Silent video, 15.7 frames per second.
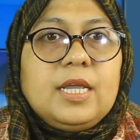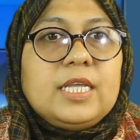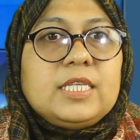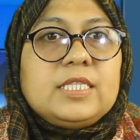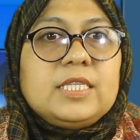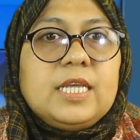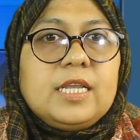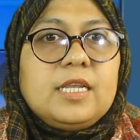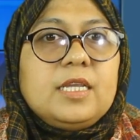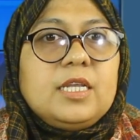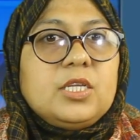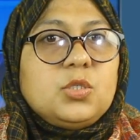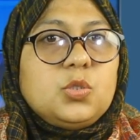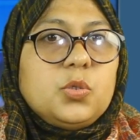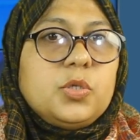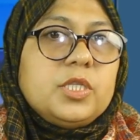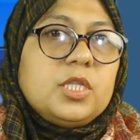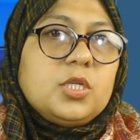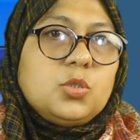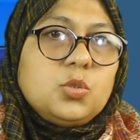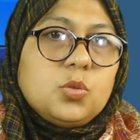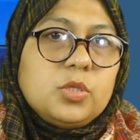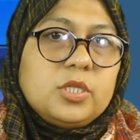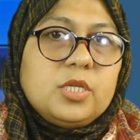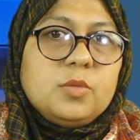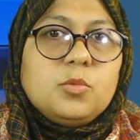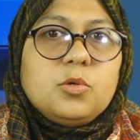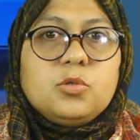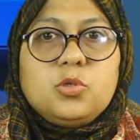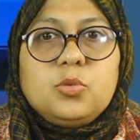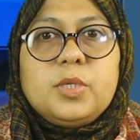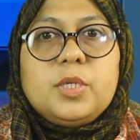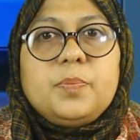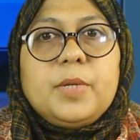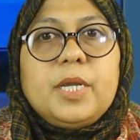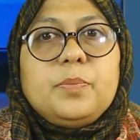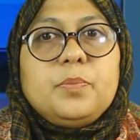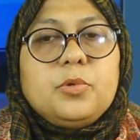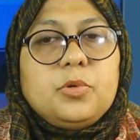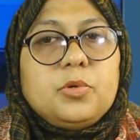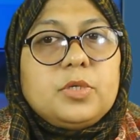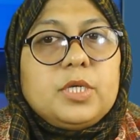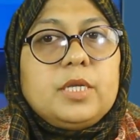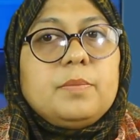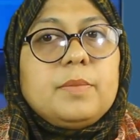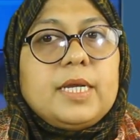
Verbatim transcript: এসিএল ইঞ্জুরিতে চলতি মৌসুমের প্রায় পুরোটাই